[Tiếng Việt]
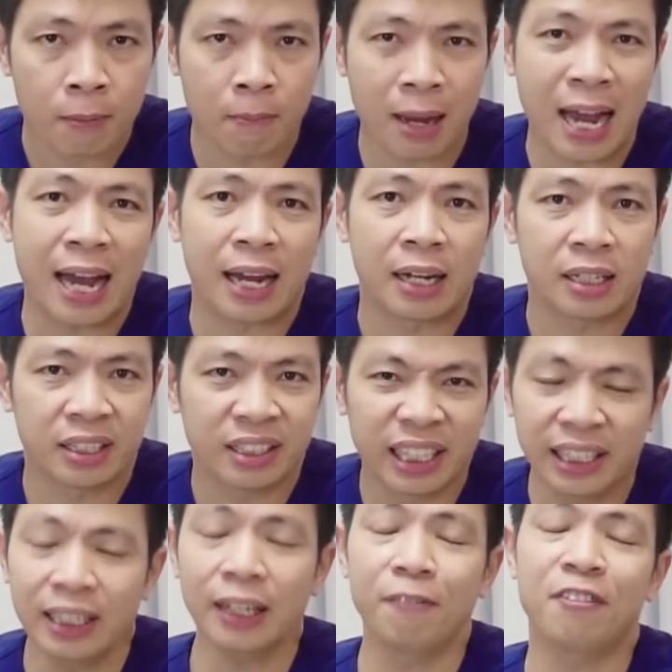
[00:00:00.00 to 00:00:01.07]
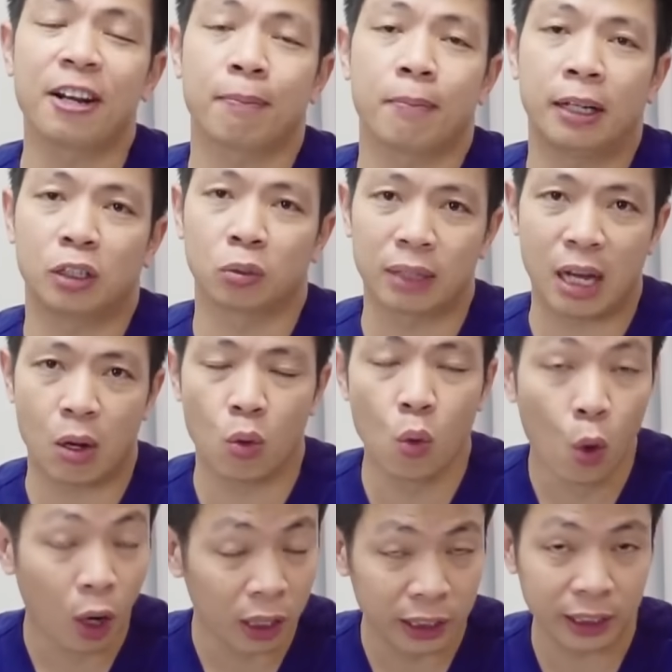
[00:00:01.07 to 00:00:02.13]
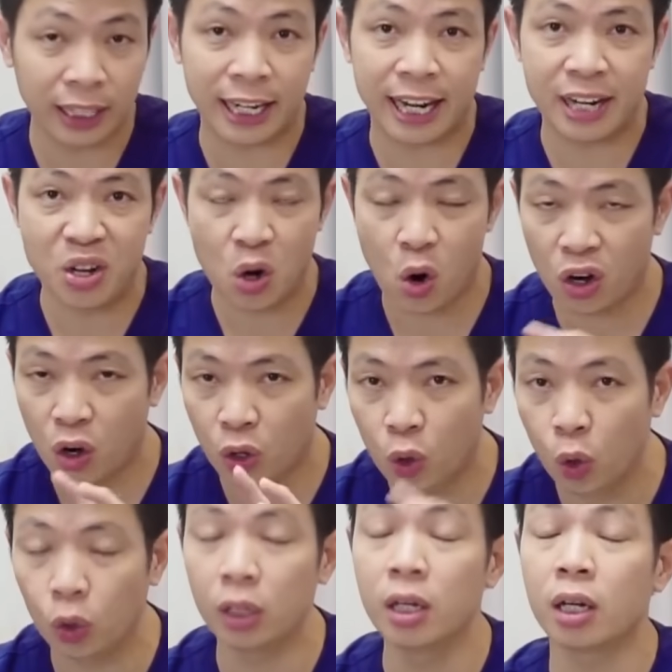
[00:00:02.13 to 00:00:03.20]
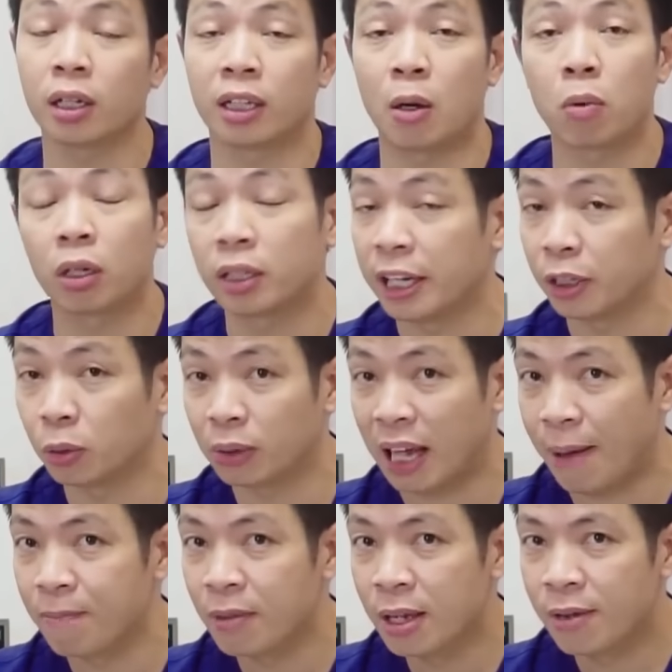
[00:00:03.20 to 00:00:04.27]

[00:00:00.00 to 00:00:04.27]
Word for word: mà chính cái việc mà chúng ta uống những cái đấy nó còn hút nước ở trong cơ thể chúng ta